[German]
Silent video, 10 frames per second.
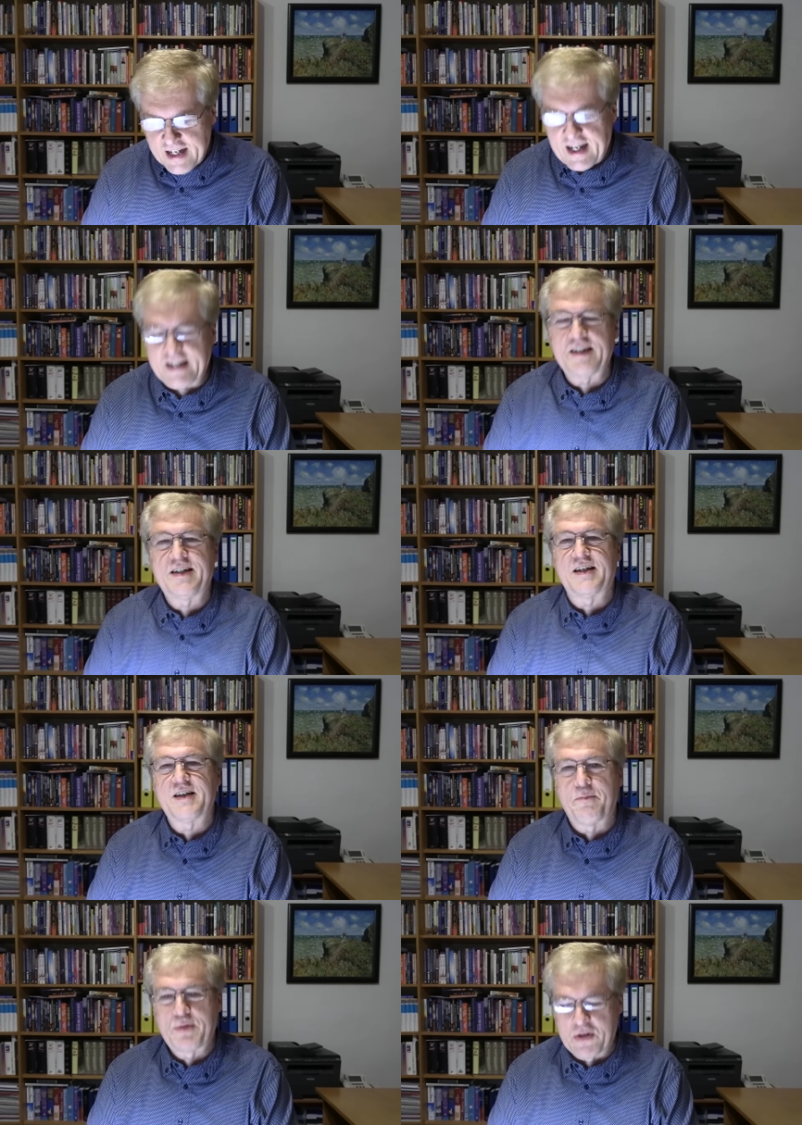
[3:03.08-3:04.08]
Das ist das
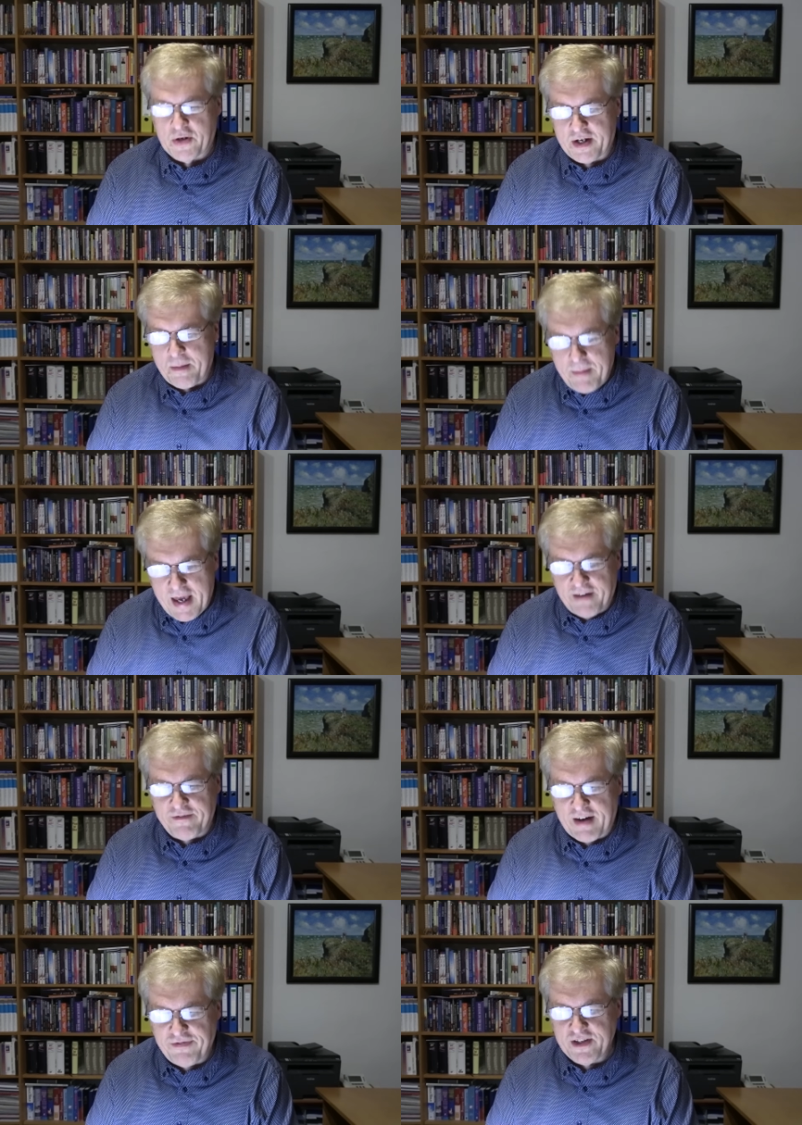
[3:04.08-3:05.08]
Absurde.
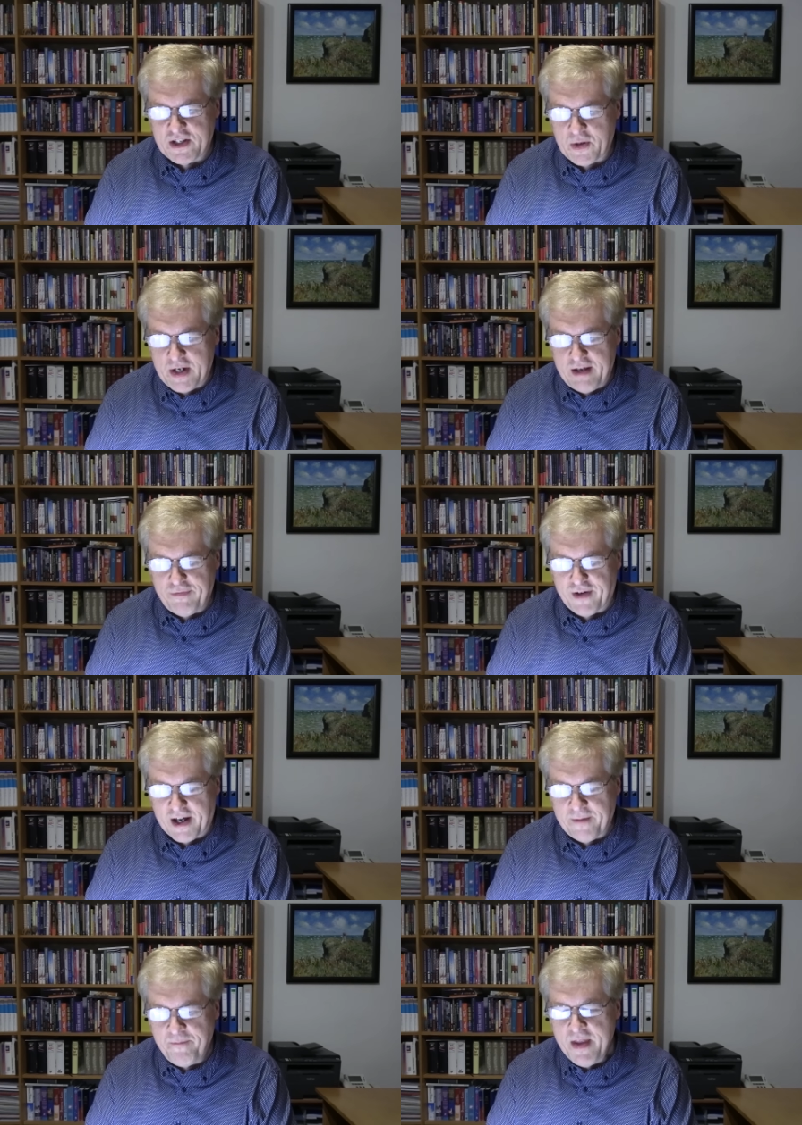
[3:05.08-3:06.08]
Mehr Waffen zu
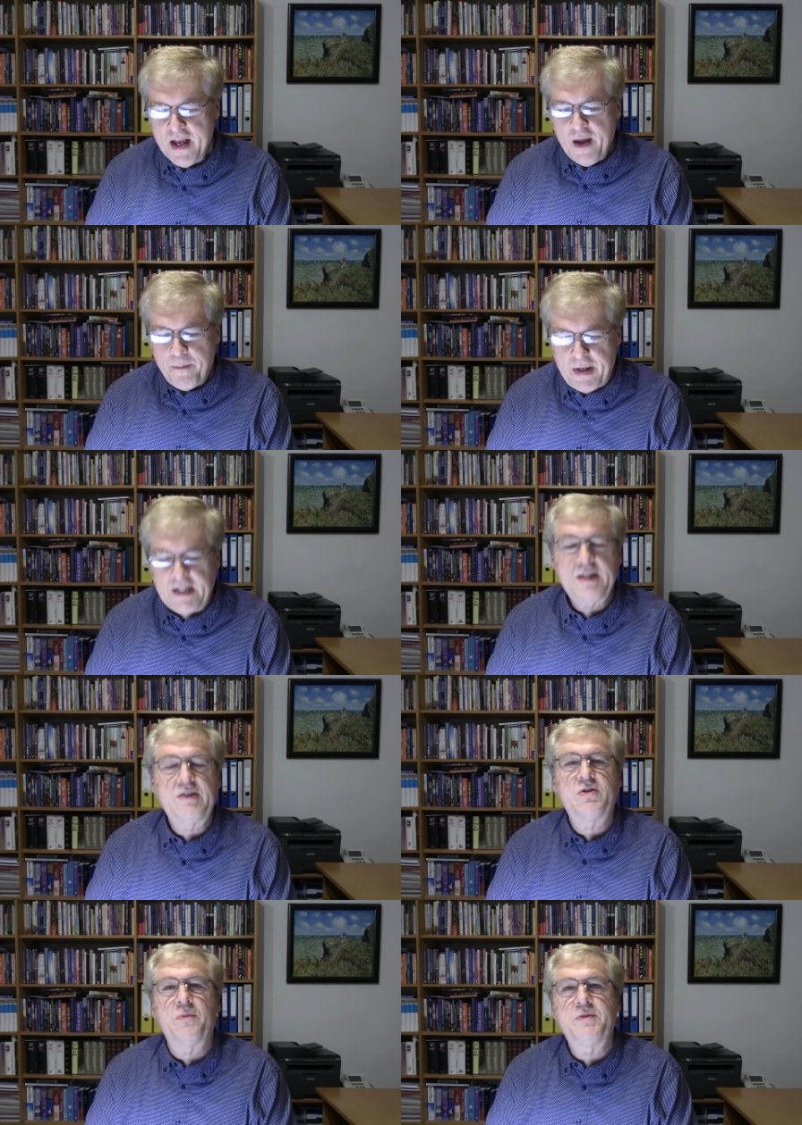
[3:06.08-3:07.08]
liefern bis
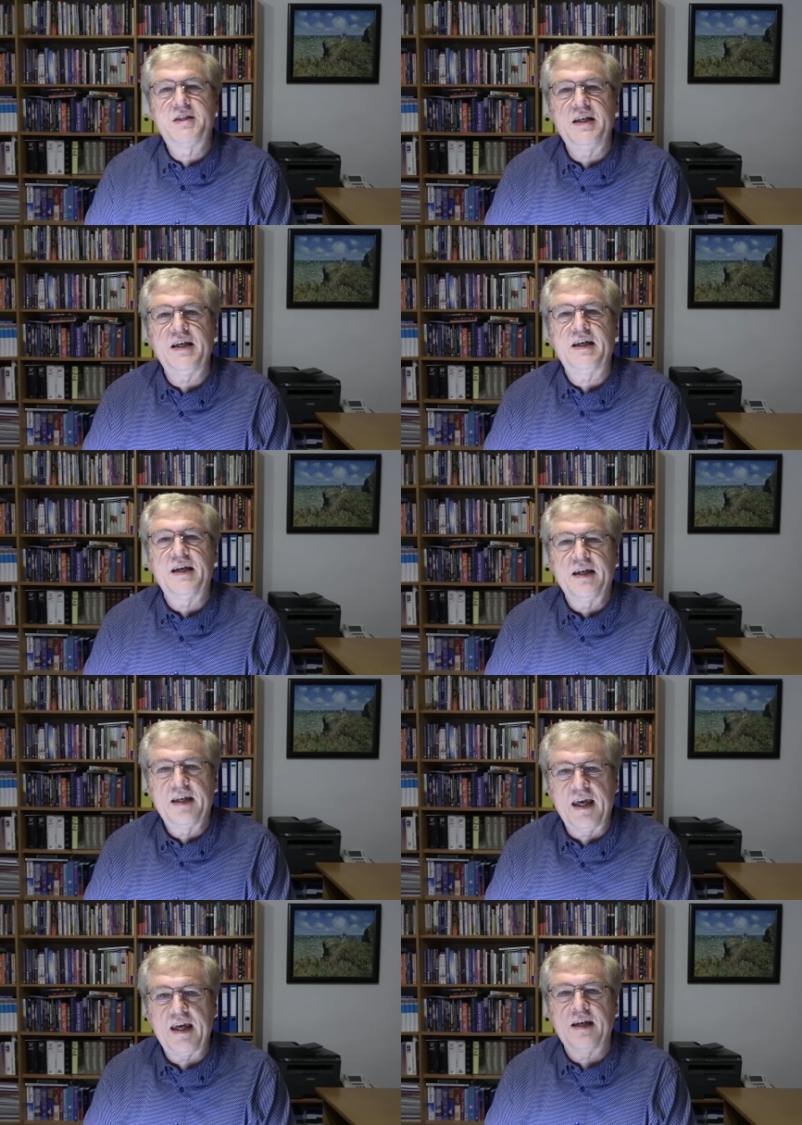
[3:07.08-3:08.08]
zum Sieg
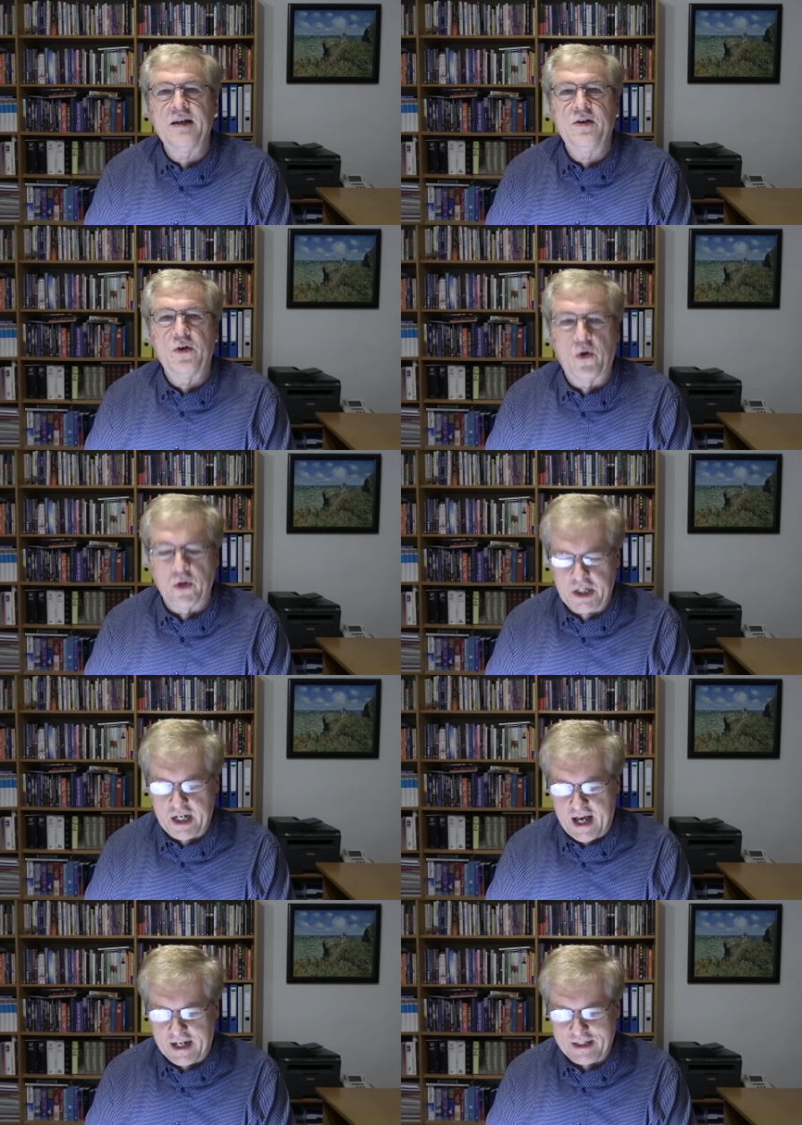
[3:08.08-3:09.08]
gegen
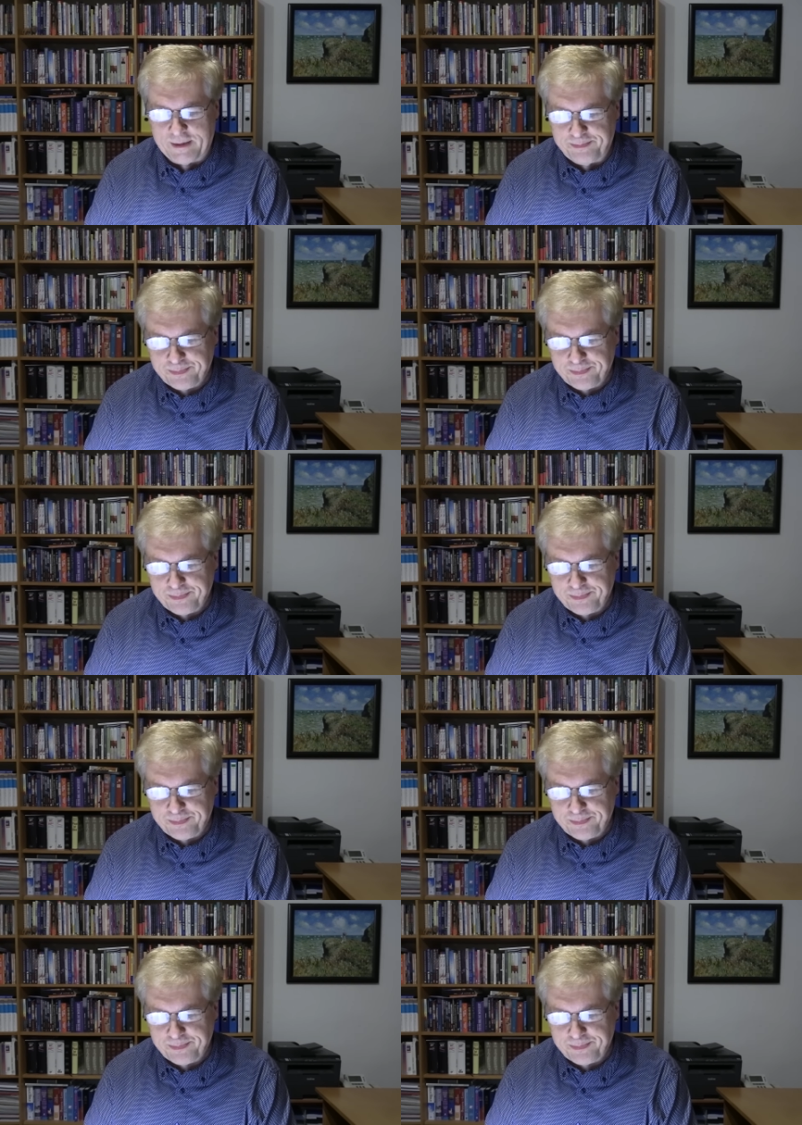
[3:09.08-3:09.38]
Russland.